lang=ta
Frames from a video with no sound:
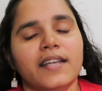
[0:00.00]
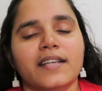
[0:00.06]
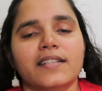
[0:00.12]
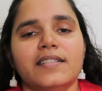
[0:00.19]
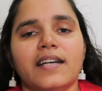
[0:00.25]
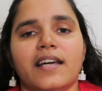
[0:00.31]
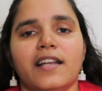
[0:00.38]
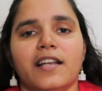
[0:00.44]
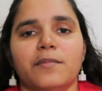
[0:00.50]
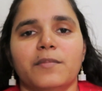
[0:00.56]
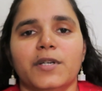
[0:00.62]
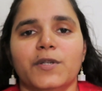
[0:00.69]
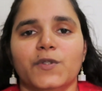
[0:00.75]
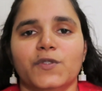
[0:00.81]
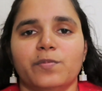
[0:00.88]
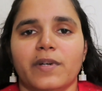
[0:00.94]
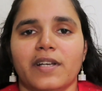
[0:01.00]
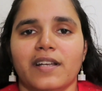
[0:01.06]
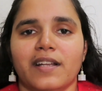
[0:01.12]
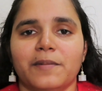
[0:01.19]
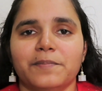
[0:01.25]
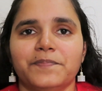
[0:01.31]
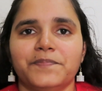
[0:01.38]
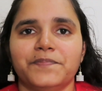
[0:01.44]
நீங்கள் தாராளமாக யூஸ் பண்ணலாம்
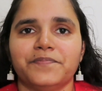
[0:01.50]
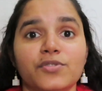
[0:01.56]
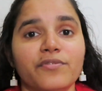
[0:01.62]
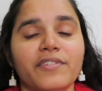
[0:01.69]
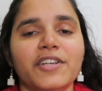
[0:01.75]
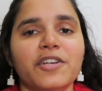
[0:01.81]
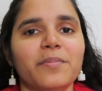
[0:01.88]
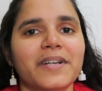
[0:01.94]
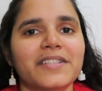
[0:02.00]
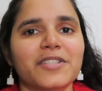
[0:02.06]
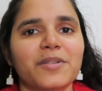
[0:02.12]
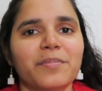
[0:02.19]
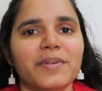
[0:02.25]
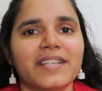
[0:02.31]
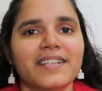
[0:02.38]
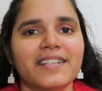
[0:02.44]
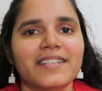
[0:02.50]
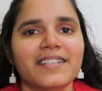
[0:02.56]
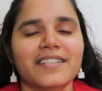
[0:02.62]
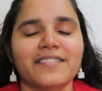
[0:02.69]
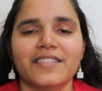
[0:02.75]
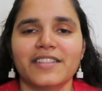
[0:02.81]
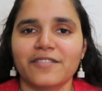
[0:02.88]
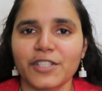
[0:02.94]
பண்ணலாம் ஸோ வீடியோ பார்த்துருப்பீங்க
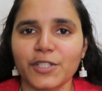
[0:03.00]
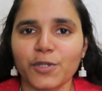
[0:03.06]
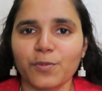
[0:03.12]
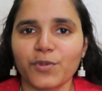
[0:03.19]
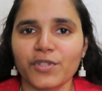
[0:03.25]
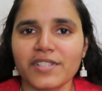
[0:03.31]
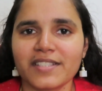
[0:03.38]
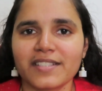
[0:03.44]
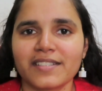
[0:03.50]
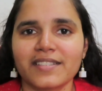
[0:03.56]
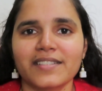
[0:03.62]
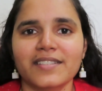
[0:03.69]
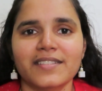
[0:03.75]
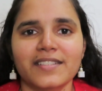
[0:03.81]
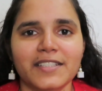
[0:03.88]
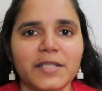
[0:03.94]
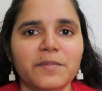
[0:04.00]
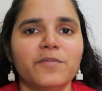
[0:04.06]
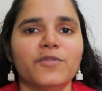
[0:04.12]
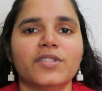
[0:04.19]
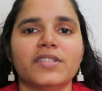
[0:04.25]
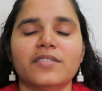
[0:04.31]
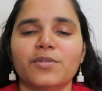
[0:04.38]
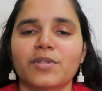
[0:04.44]
இந்த வீடியோ பிடிச்சிருக்கு இந்த டிப்
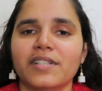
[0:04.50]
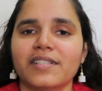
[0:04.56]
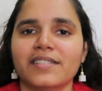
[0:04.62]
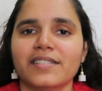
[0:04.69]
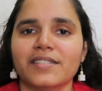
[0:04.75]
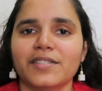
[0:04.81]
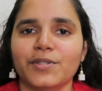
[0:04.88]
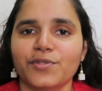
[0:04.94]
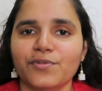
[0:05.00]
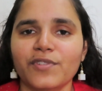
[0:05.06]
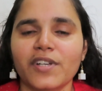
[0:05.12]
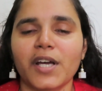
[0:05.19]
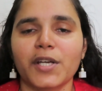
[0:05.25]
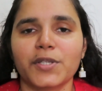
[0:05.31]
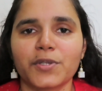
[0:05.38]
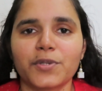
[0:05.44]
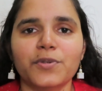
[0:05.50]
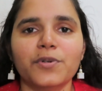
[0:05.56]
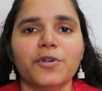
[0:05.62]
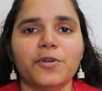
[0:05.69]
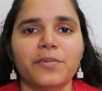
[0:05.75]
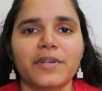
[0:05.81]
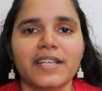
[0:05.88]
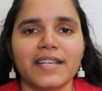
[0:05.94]
வந்து உங்களுக்கு யூஸ்ஃபுல்லாக
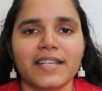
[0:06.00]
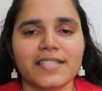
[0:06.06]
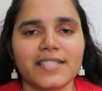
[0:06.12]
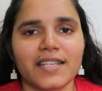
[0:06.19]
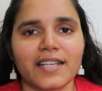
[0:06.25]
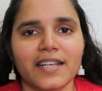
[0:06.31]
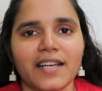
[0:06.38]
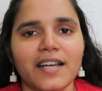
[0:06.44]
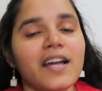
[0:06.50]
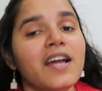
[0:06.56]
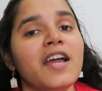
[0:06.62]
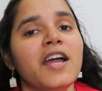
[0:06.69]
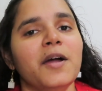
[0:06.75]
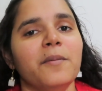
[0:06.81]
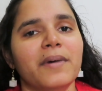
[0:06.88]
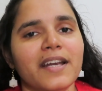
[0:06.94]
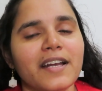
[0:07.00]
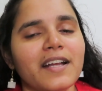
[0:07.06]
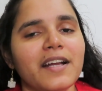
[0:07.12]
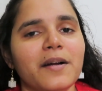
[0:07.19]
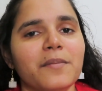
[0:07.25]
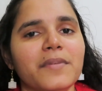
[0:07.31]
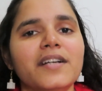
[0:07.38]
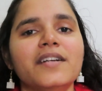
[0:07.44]
இருக்கும் அப்படின்னு நினச்சிங்கன்னா
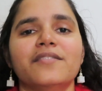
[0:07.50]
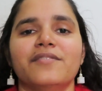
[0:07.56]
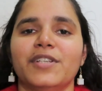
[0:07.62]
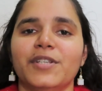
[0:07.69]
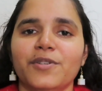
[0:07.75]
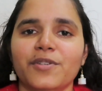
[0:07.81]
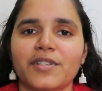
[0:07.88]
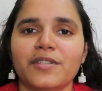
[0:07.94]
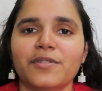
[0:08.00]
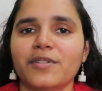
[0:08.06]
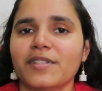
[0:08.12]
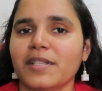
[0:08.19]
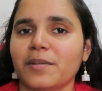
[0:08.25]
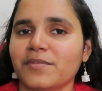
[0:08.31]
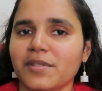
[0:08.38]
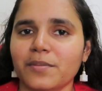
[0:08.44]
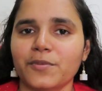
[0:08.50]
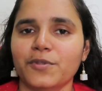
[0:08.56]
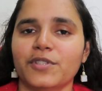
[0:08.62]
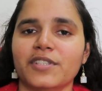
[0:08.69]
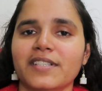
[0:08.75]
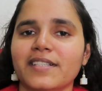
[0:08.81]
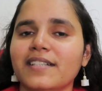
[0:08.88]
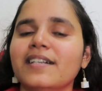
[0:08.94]
மறக்காமல் வீடியோவுக்கு ஒரு தம்ஸ் அப்
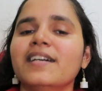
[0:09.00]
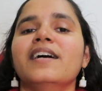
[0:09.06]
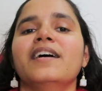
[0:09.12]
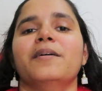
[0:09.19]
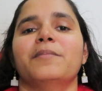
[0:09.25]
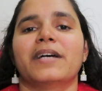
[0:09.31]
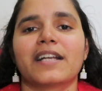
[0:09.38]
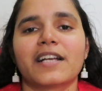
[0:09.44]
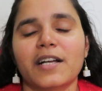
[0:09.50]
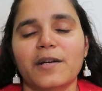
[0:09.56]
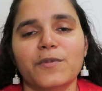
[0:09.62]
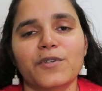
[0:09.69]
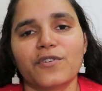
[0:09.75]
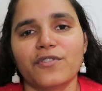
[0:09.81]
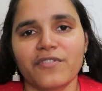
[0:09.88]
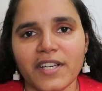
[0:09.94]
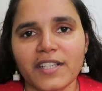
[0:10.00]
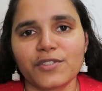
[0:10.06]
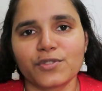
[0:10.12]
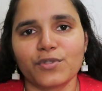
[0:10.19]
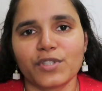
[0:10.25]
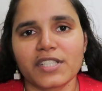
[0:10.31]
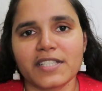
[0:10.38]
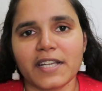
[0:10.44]
கொடுங்க மறக்காமல் உங்கள்
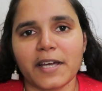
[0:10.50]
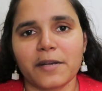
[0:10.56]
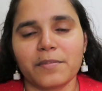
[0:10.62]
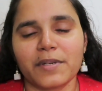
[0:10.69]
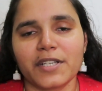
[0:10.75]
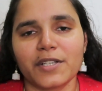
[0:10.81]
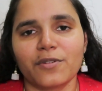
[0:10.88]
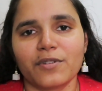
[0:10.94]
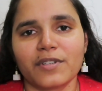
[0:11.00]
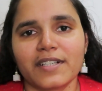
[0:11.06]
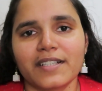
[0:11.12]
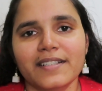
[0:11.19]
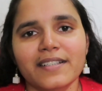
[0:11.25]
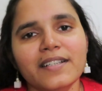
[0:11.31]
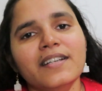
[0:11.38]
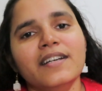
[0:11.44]
ஃப்ரெண்ட்ஸ் கூட ஷேர் பண்ணிக்கோங்க